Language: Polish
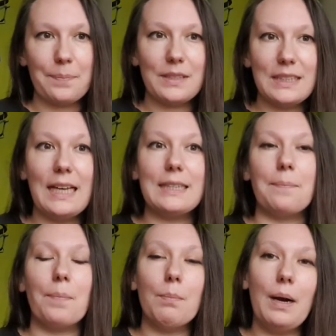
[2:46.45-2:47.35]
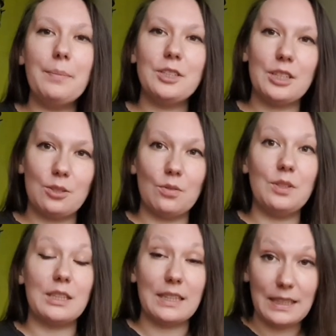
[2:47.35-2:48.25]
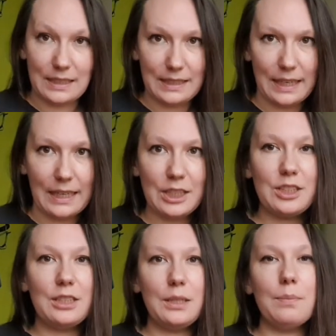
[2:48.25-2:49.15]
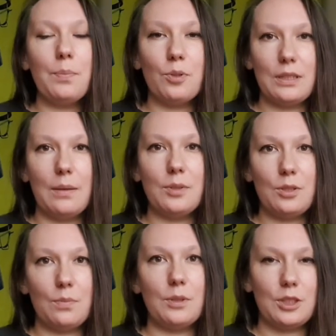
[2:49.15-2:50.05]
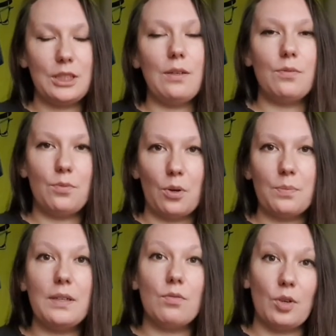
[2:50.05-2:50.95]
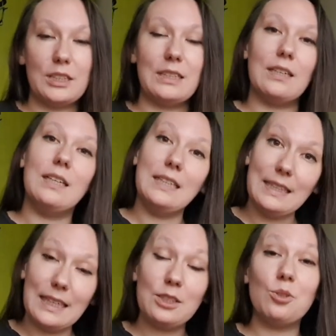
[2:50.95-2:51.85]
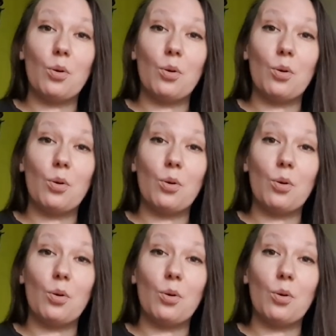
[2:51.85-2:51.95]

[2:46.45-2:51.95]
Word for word: Zatem mamy czasownik jeść i my poznamy sobie dzisiaj w formie właśnie jeść,